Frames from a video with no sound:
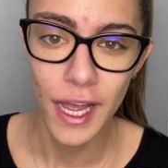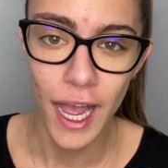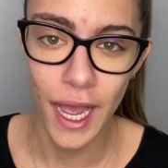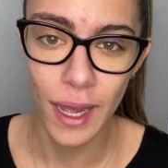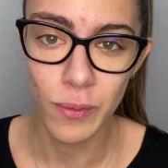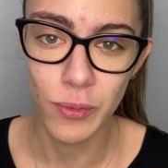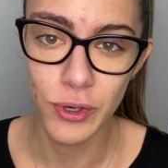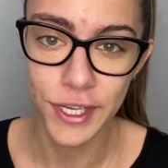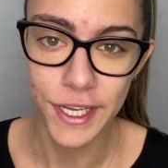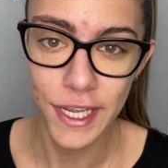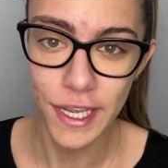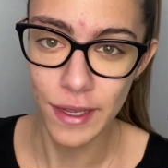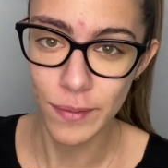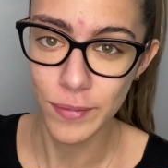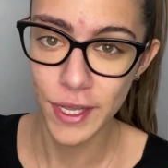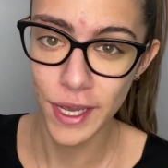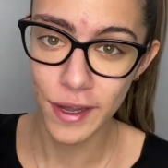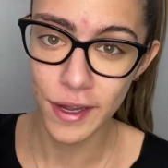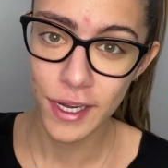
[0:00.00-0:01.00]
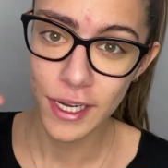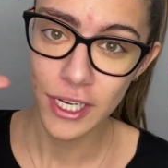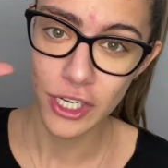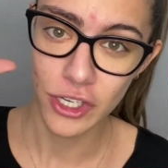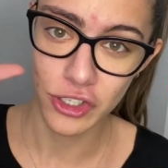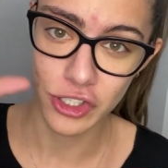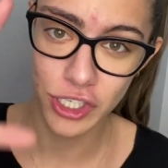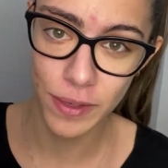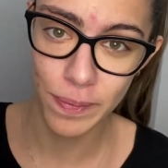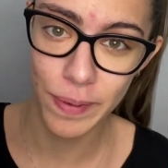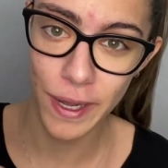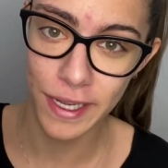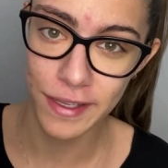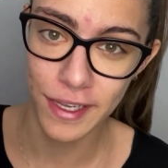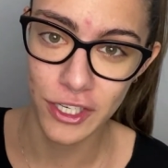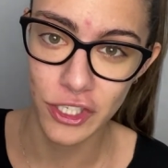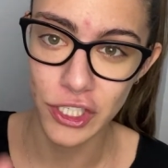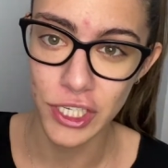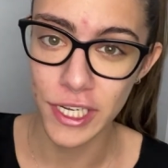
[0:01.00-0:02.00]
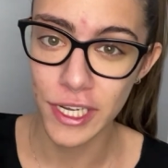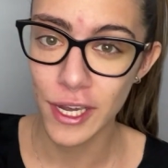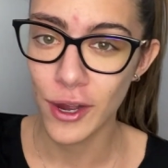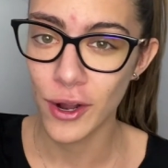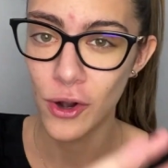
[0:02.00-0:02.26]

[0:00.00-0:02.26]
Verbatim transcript: abonnés, et eh bien j'ai partagé